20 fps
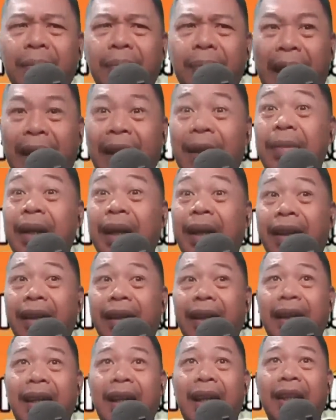para
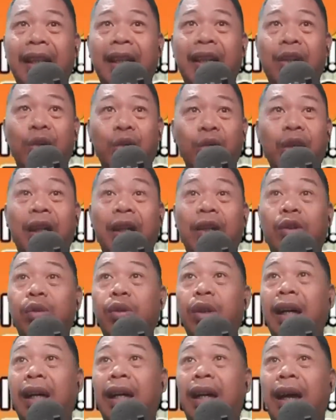makita natin kung
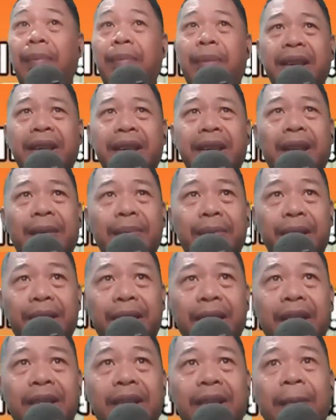nagkulang nga ba si
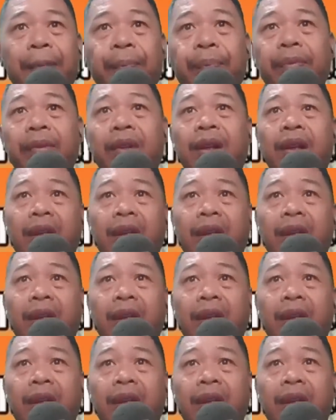ka-business.